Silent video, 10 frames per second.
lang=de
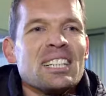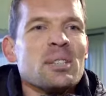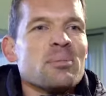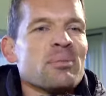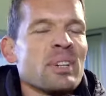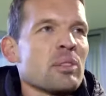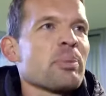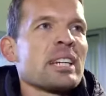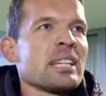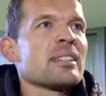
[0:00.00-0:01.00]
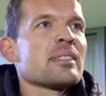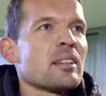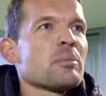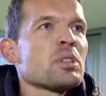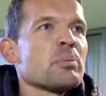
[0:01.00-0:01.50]
ähm, war das Paket
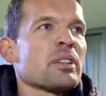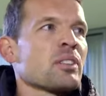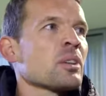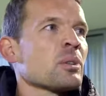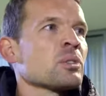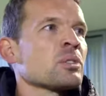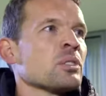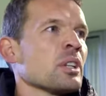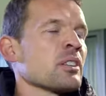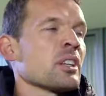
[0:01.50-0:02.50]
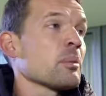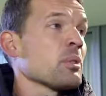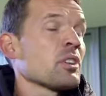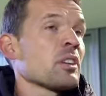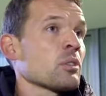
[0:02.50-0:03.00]
insgesamt hier besser. Und in der Zeit
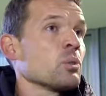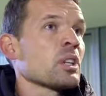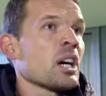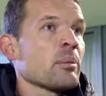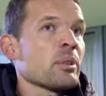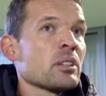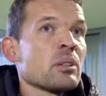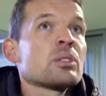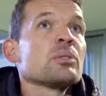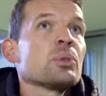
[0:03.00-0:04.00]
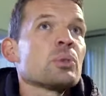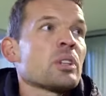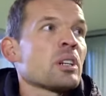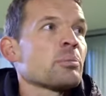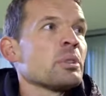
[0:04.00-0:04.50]
haben die sehr, sehr gut gearbeitet. Auch die
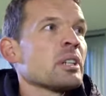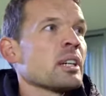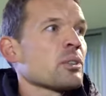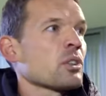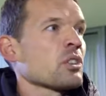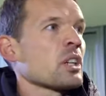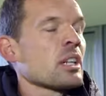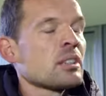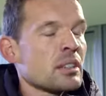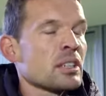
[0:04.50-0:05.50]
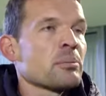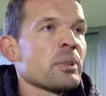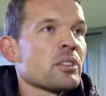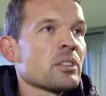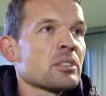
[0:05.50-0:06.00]
Physiotherapie, der Hans-Jörg Schneider hat ihn
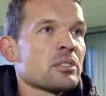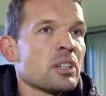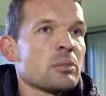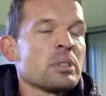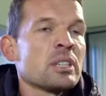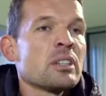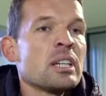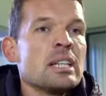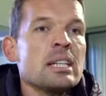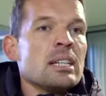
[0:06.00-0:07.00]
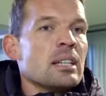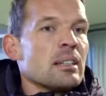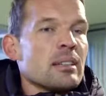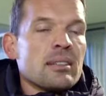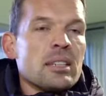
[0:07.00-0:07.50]
regelmäßig therapiert
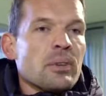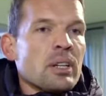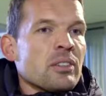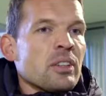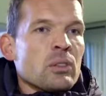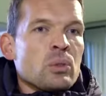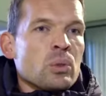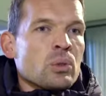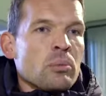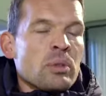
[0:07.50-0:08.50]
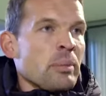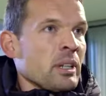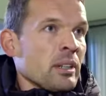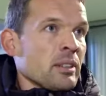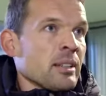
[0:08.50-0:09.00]
das lief alles sehr gut.
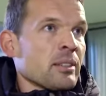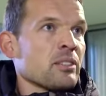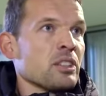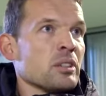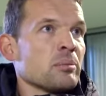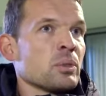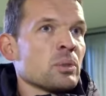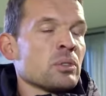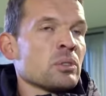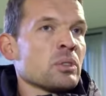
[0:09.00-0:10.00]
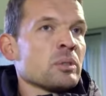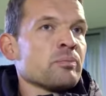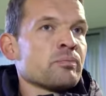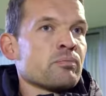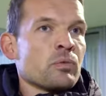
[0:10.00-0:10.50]
Kompliment an das ganze Team und
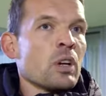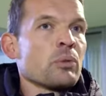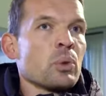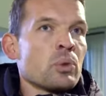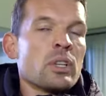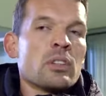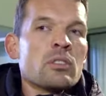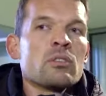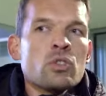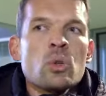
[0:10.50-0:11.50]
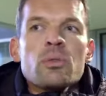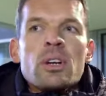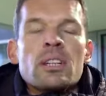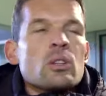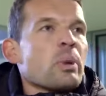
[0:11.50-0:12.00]
ähm, ja, für uns jetzt ein
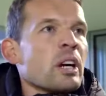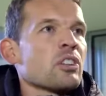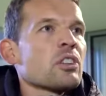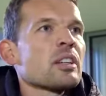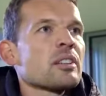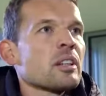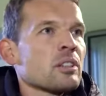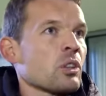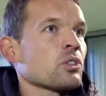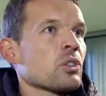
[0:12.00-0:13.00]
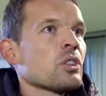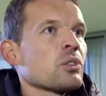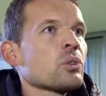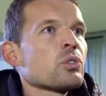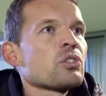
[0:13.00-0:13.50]
Stück weit dann überraschend, dass er dann doch schon
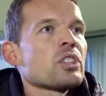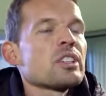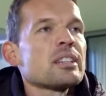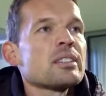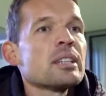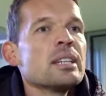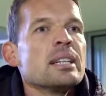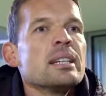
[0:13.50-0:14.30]
diesen großen Schritt hatte